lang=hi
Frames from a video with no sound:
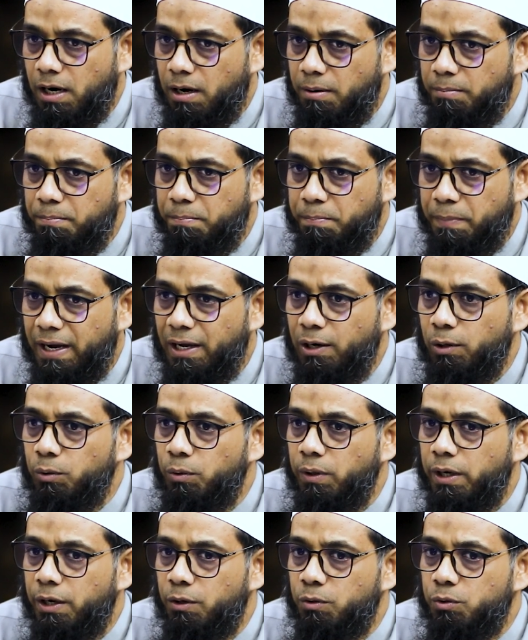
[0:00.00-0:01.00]
अहम
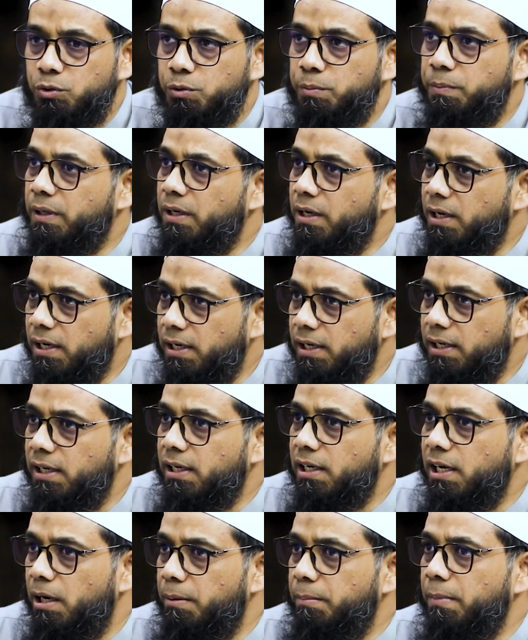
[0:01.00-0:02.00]
पहलू हैं और जो फिर करने
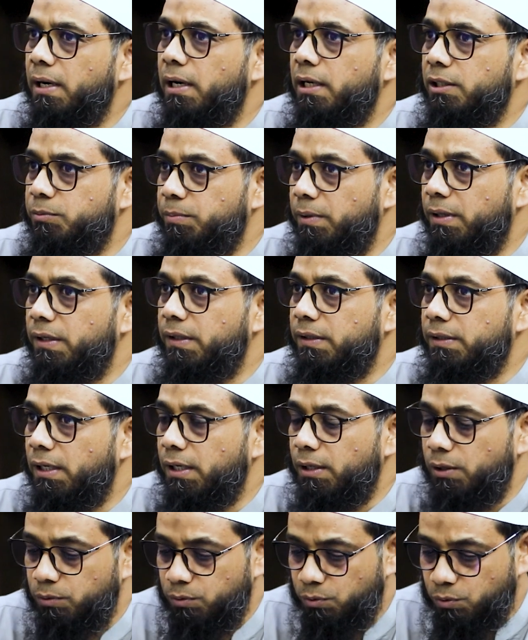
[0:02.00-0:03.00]
के काम है अल्लाह सुबहाना
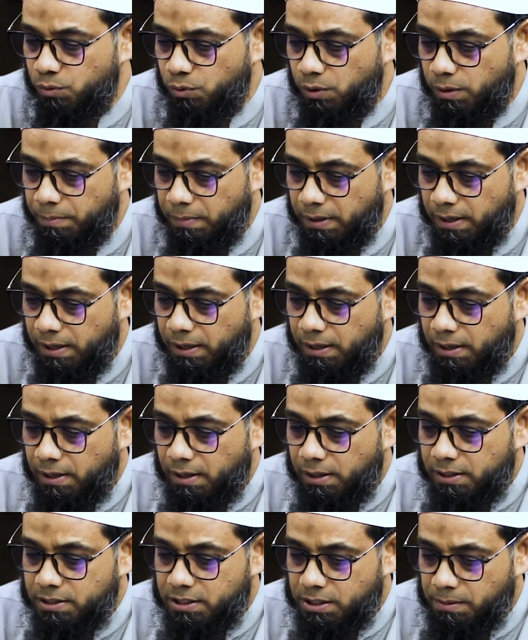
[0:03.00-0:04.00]
ताला उनको हमें
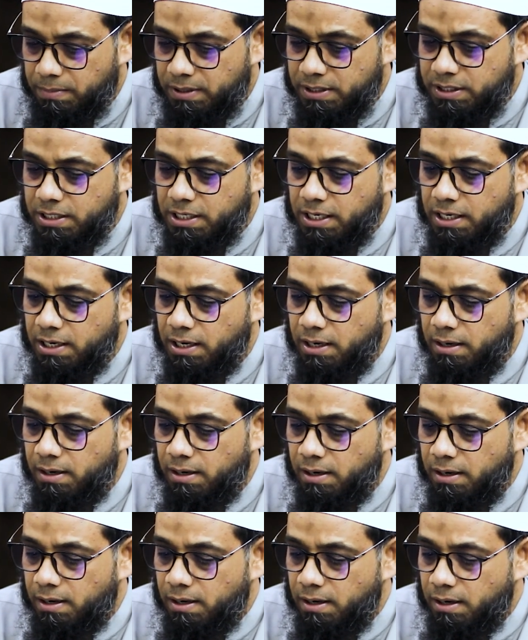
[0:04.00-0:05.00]
समझ के
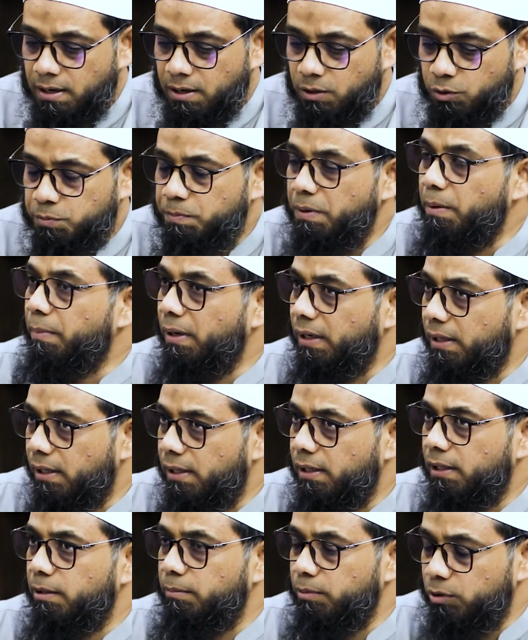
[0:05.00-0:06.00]
उस पर अमल
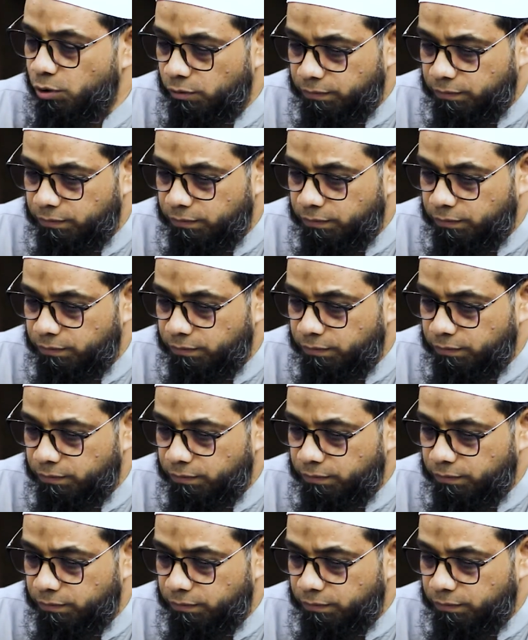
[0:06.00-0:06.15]
करने की भी